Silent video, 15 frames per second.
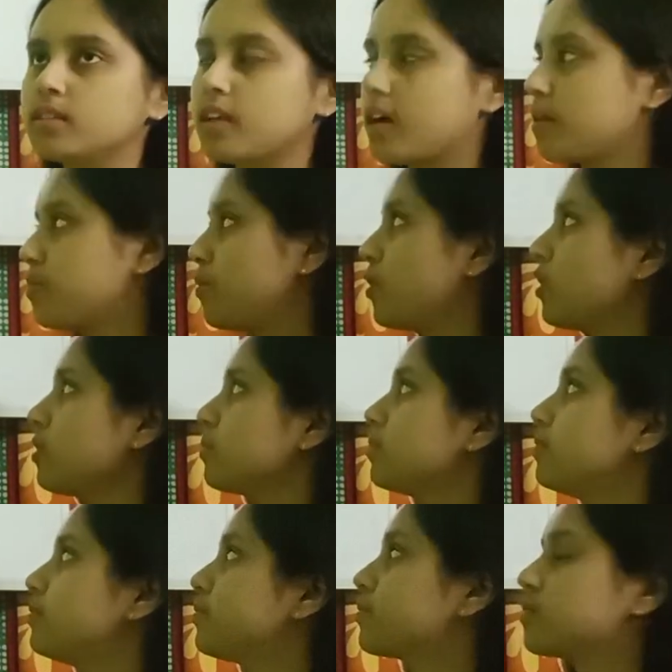তারপর
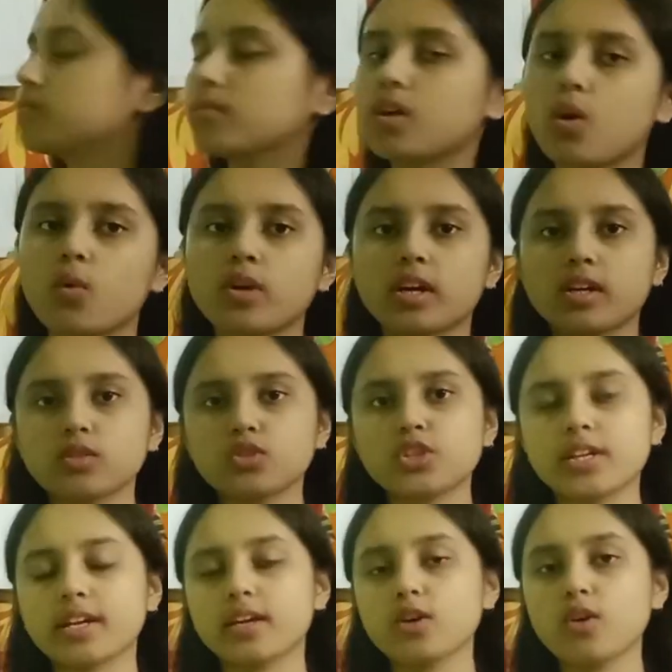ওটাকেও
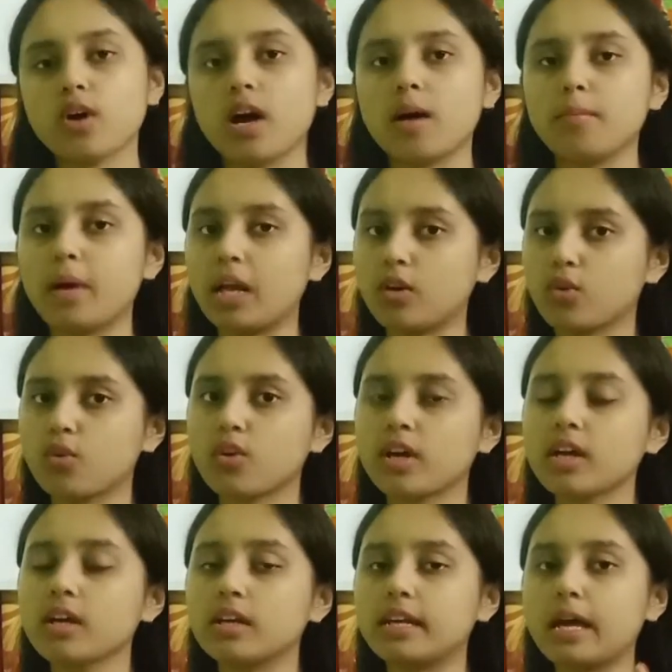সেটাকেও ভালো করে
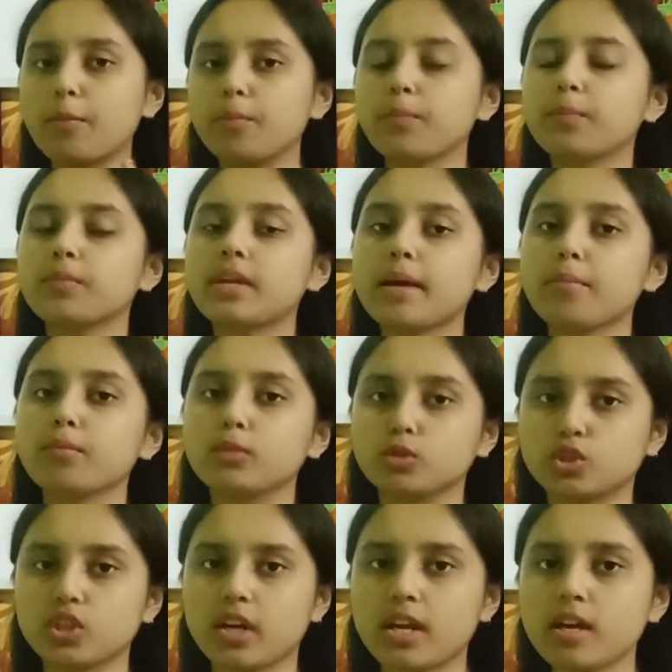ড্যাপ ড্যাপ
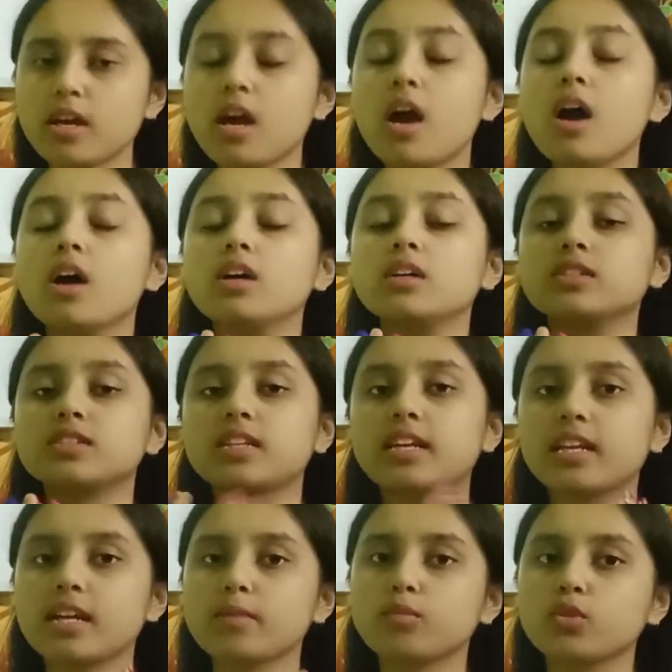মোশনে
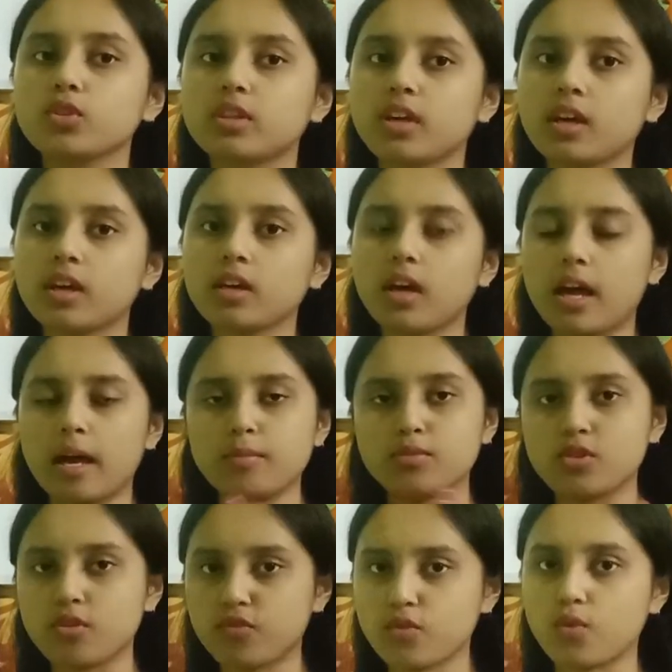স্কিনের মধ্যে
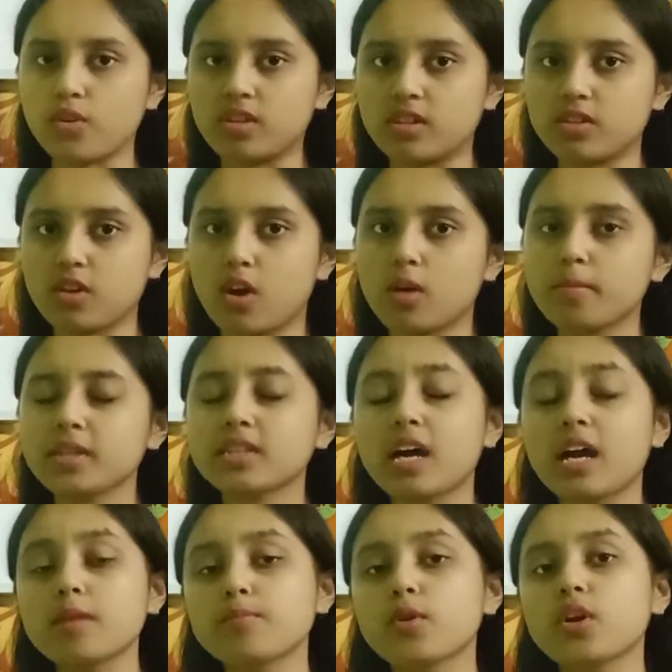অ্যাবজর্ভ করে দিতে হবে
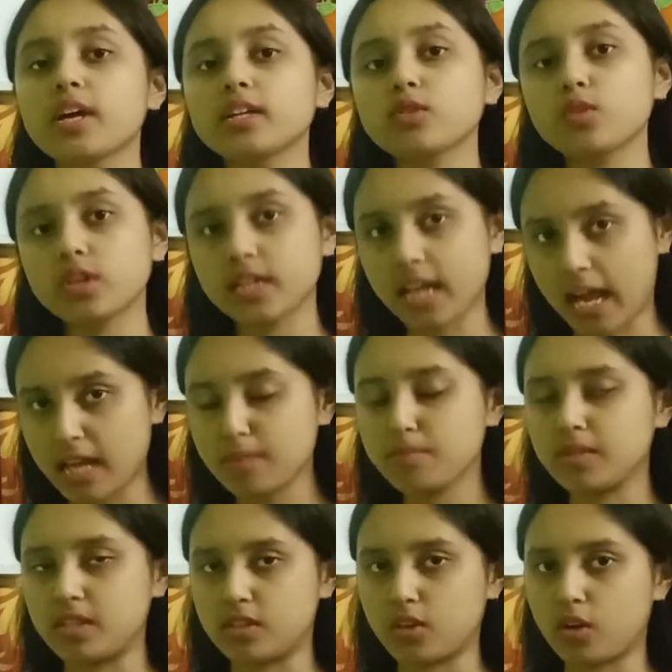তারপরে একটু টাইম
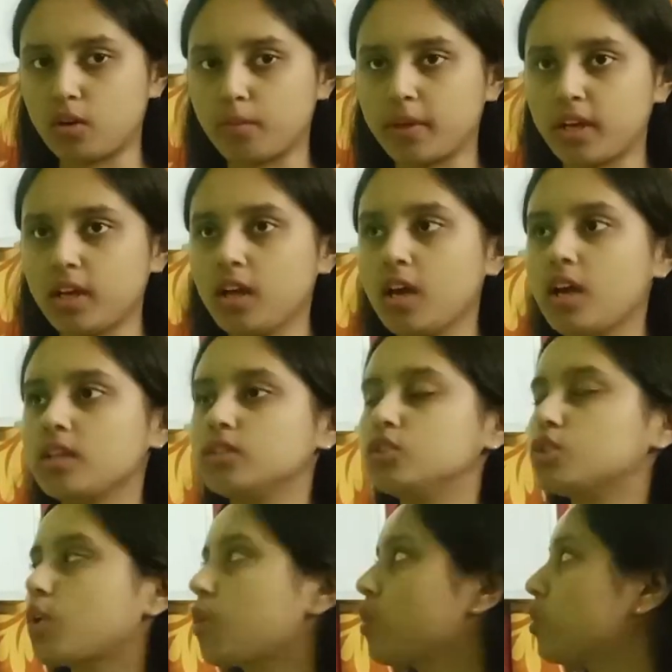দিতে হবে
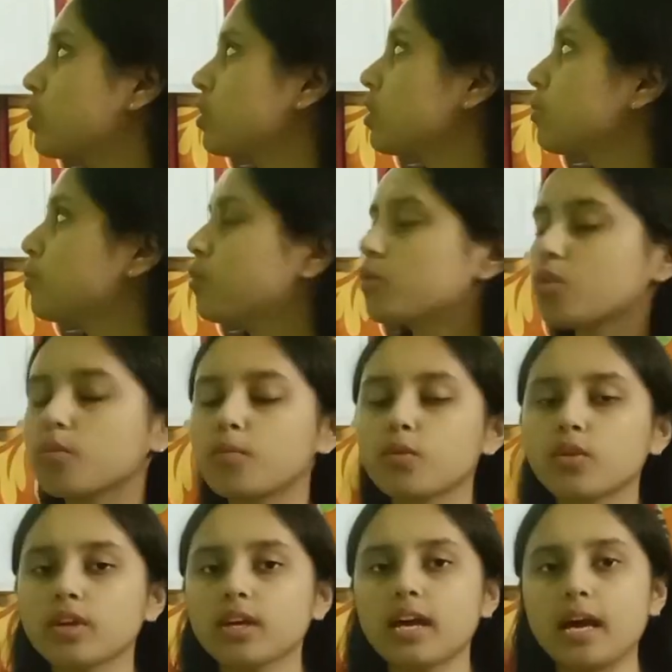যখন
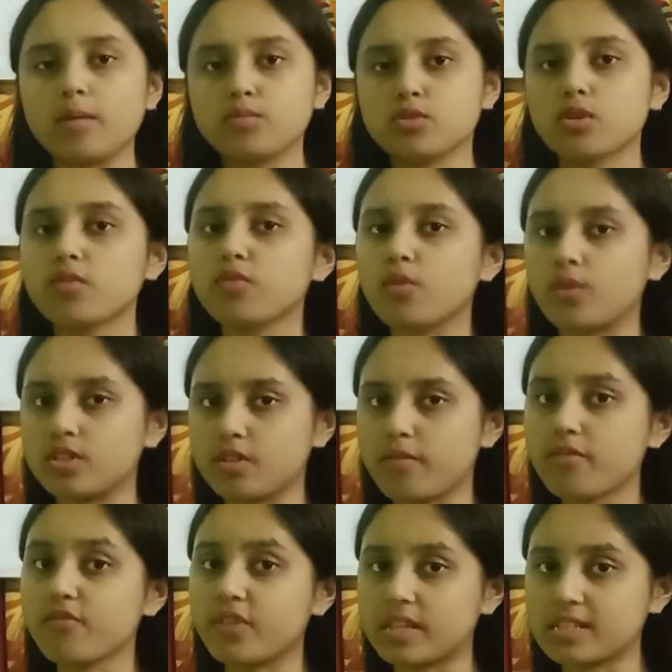পুরোপুরি অ্যাবজর্ভ হয়ে যাবে
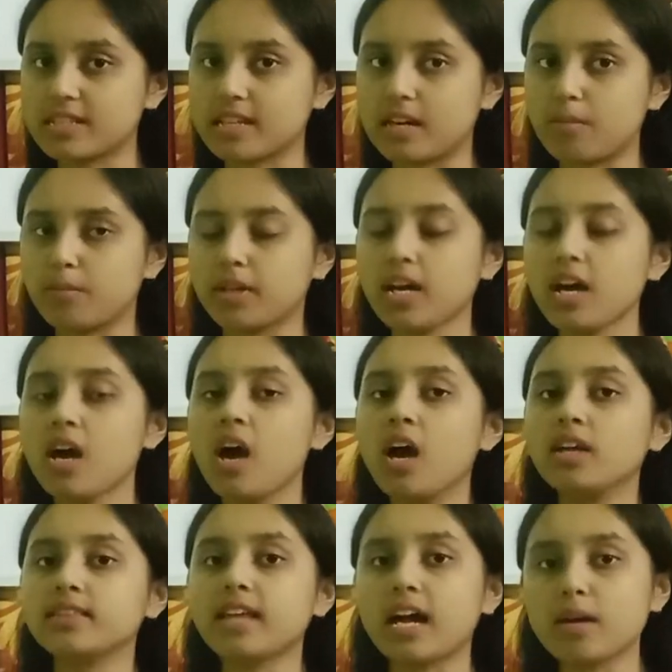ফেস সিরামটা
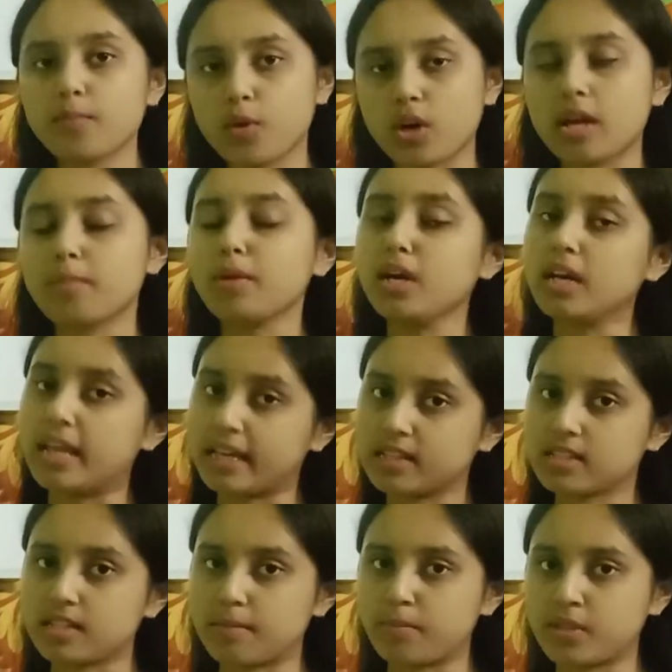তারপরে আমরা নেক্সট
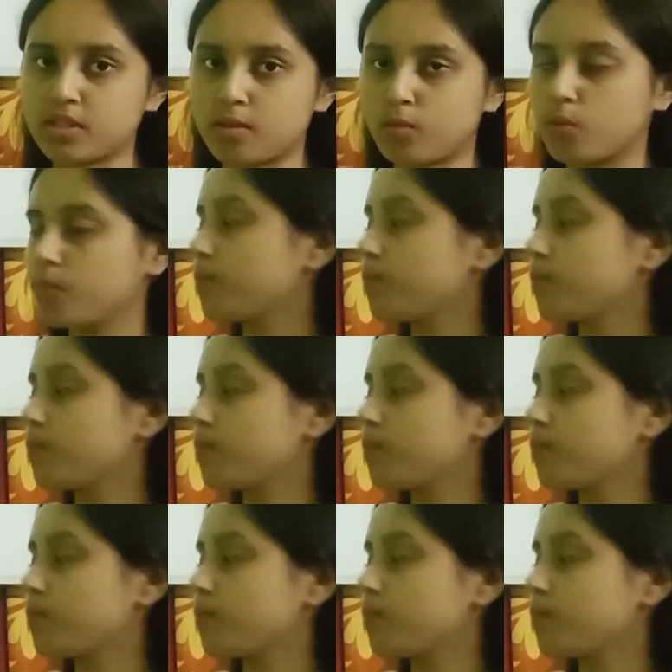স্টেপে যাবো